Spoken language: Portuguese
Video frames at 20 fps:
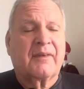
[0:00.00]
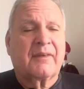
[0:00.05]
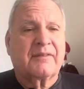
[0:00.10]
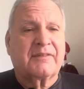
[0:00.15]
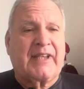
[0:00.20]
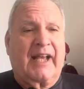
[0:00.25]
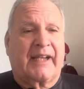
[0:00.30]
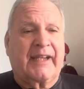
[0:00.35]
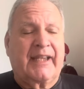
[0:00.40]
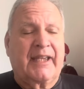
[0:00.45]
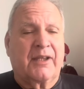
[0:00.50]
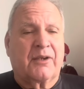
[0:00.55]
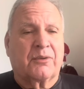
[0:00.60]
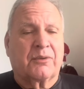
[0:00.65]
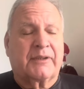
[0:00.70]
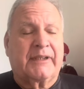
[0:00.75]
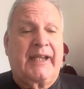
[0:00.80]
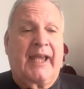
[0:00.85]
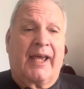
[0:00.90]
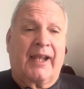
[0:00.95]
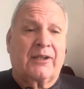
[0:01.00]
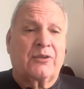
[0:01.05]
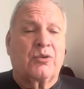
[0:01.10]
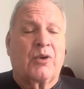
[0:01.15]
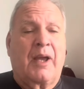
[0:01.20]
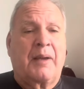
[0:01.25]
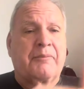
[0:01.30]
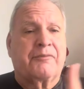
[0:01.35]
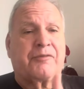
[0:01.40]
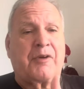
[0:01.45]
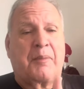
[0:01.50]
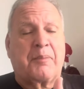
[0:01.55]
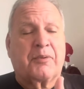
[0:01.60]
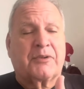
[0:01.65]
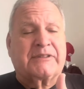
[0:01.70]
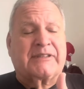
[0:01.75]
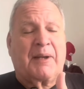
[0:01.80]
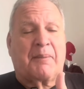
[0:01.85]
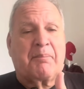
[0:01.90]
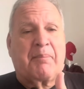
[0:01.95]
zagueiro que era do Remo, foi para
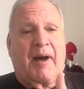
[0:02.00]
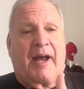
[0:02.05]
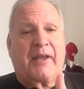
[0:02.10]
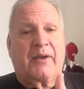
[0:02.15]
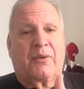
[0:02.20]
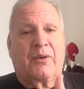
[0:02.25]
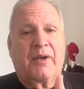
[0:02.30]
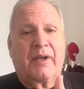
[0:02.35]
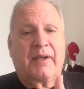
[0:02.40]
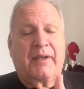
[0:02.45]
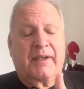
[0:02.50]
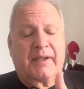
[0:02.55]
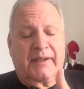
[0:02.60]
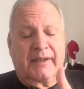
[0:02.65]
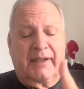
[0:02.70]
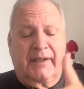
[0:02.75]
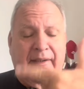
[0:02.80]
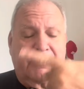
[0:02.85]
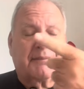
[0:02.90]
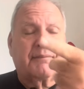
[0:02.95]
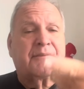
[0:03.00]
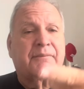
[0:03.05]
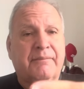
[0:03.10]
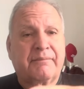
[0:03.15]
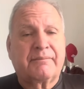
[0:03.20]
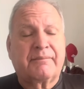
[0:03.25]
o Sampaio e